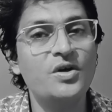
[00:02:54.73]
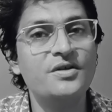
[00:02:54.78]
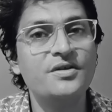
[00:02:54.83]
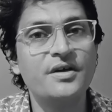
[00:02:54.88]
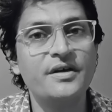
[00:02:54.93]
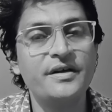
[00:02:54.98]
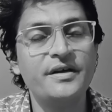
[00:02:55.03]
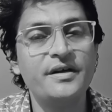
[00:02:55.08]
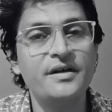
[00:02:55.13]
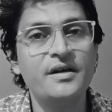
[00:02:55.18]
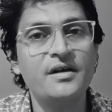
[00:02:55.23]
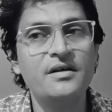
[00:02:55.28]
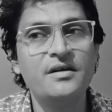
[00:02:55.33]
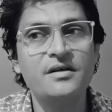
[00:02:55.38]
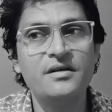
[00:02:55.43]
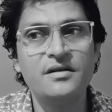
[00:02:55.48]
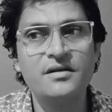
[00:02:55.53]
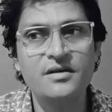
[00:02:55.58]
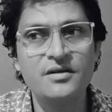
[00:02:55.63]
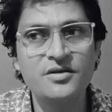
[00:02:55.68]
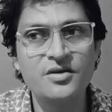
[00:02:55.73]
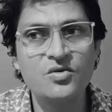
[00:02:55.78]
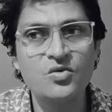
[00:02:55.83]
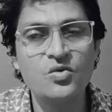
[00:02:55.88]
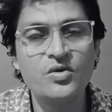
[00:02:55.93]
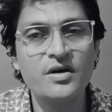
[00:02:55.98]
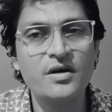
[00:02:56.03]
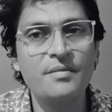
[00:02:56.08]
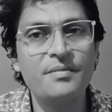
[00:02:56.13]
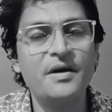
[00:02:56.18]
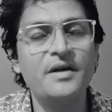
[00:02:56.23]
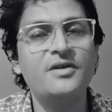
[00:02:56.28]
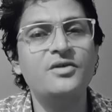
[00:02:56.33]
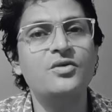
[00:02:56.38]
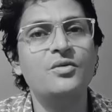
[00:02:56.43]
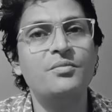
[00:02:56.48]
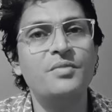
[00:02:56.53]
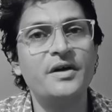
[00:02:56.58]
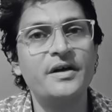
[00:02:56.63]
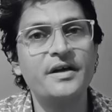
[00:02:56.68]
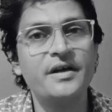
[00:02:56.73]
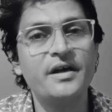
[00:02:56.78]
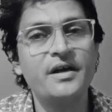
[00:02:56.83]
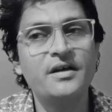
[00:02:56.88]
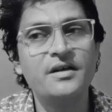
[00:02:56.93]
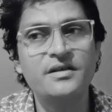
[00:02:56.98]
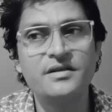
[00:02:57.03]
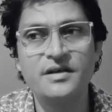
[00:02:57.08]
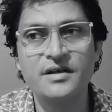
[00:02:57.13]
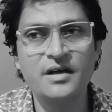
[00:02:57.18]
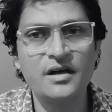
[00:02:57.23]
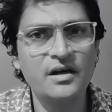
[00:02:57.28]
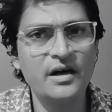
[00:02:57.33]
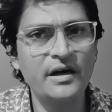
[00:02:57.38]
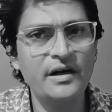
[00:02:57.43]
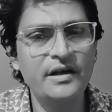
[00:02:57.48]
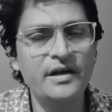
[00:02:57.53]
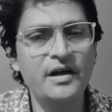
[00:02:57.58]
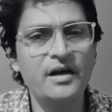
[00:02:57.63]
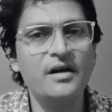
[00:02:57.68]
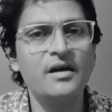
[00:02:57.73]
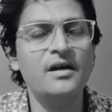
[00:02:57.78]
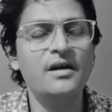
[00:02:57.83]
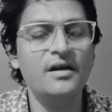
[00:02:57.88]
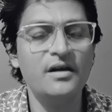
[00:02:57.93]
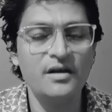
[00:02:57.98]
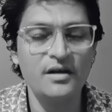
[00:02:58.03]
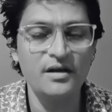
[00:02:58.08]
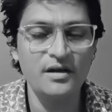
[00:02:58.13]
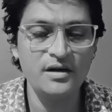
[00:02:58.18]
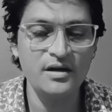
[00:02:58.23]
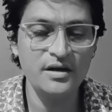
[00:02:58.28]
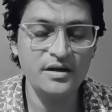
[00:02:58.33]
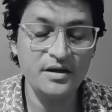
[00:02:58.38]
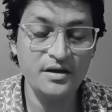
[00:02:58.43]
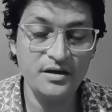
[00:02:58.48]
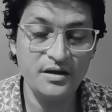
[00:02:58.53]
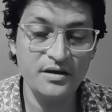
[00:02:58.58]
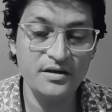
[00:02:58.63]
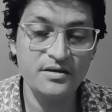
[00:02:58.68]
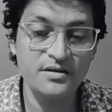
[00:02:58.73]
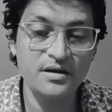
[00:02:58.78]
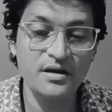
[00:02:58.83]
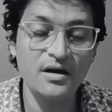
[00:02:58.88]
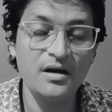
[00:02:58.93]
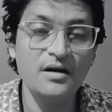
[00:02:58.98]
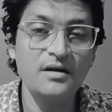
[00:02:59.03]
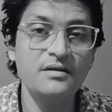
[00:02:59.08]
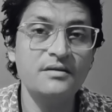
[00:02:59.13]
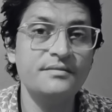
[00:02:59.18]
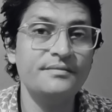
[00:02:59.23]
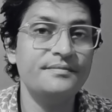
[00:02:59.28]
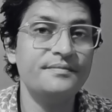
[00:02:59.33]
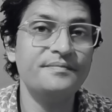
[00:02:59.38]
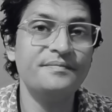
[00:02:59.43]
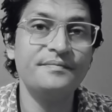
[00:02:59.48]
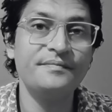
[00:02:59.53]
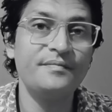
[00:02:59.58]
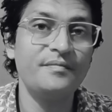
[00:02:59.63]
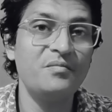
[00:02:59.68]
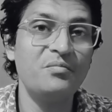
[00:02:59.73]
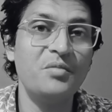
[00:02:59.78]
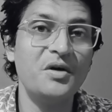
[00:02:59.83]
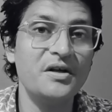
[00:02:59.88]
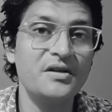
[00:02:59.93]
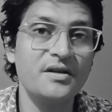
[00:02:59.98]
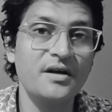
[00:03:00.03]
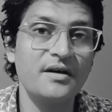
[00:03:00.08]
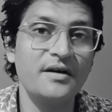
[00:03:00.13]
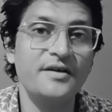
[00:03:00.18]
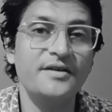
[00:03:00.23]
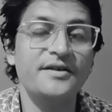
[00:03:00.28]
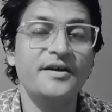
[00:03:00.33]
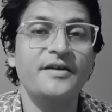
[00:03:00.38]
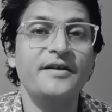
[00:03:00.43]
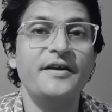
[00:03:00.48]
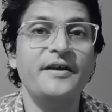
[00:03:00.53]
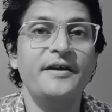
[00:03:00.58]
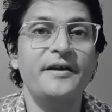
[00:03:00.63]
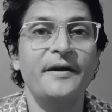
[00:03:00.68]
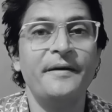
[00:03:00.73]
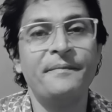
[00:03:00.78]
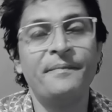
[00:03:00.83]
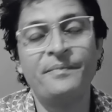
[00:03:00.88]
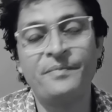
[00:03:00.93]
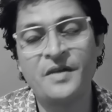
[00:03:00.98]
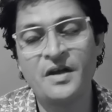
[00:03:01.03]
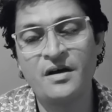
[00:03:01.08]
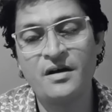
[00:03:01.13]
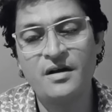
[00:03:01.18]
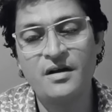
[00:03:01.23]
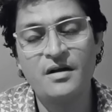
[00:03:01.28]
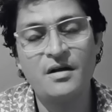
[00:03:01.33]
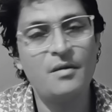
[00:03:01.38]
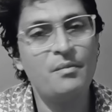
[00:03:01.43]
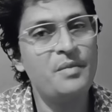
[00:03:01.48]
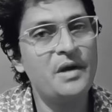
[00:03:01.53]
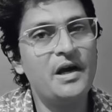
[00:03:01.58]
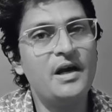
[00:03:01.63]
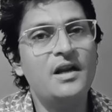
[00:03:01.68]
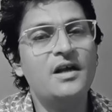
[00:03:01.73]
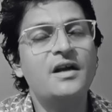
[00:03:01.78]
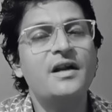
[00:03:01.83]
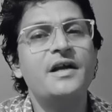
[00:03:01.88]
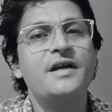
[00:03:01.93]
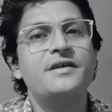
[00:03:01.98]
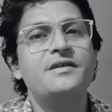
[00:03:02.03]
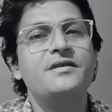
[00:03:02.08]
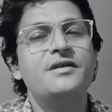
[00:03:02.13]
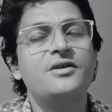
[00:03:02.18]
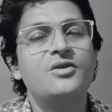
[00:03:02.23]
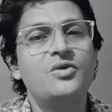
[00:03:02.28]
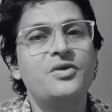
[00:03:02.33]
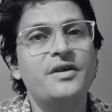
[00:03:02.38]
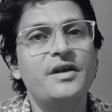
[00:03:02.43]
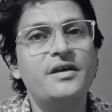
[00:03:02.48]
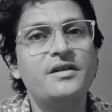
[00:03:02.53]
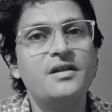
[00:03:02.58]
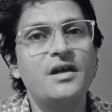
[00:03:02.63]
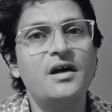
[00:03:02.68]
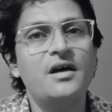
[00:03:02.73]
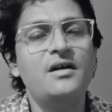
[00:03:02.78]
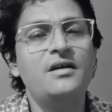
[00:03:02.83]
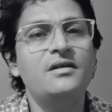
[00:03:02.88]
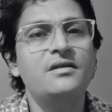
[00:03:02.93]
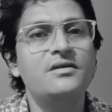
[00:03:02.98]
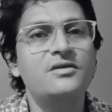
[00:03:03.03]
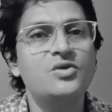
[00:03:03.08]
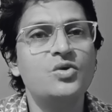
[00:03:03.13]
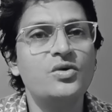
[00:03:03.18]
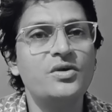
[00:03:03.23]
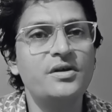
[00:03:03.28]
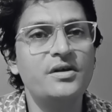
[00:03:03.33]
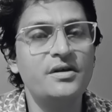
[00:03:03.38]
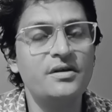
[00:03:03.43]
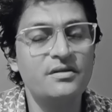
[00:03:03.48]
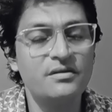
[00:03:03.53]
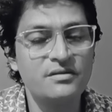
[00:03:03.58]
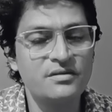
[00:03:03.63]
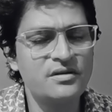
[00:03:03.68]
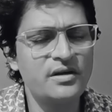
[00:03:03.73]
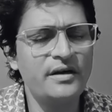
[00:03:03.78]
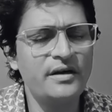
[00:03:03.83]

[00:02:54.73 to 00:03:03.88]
नोटिस करिएगा कि किसी कुएं का पानी तो बढ़ गया किसी का घट गया लेकिन इसका बढ़ता घटता नहीं है पहला रहस्य तो यही था जो कि